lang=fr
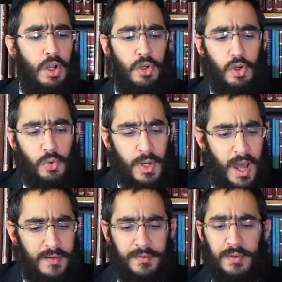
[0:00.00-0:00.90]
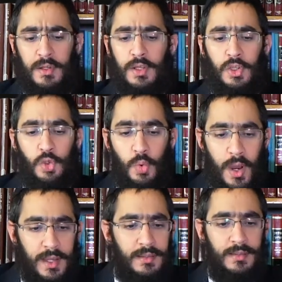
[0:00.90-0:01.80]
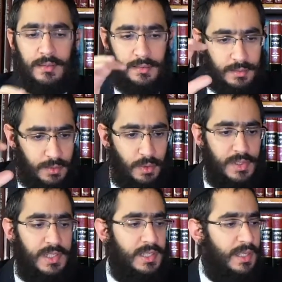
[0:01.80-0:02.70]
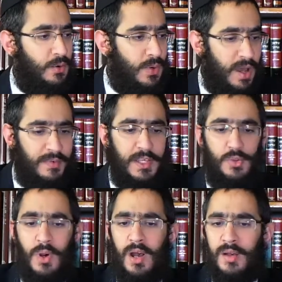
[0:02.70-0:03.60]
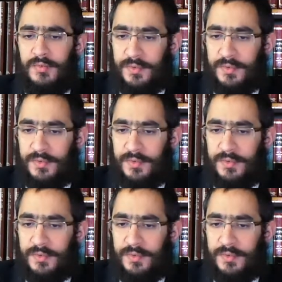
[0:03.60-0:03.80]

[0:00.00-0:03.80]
Le loulav doit être aussi un loulav qui soit